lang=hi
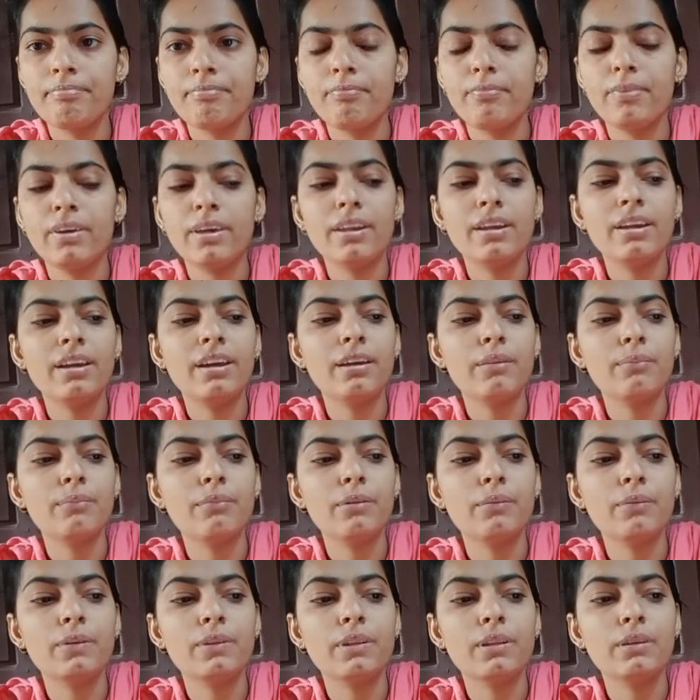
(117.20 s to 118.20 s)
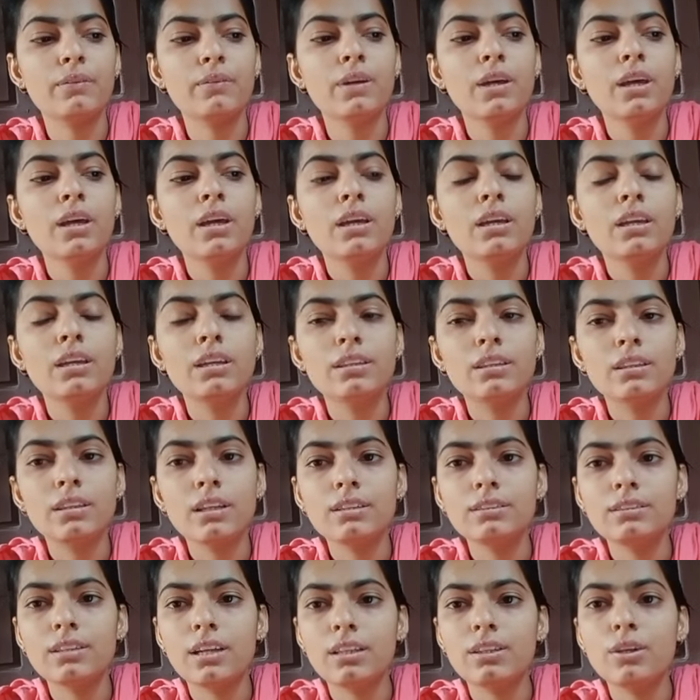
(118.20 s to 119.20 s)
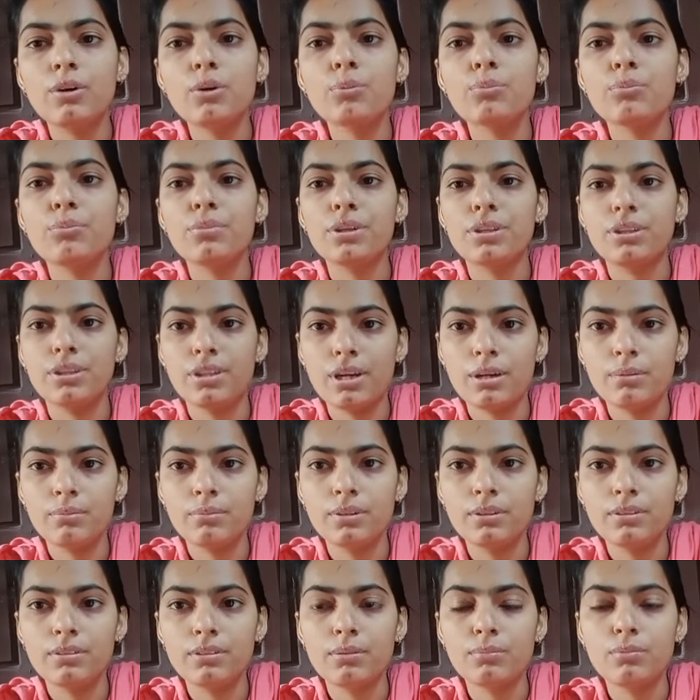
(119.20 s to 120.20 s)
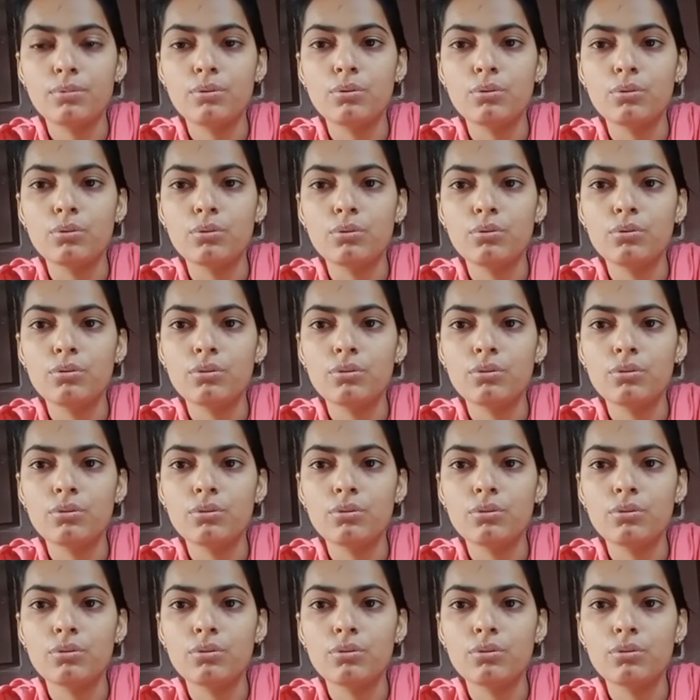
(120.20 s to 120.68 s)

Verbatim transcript: मेरे घर में मतलब इतना ज़्यादा उम्मीद था कि सब लोगों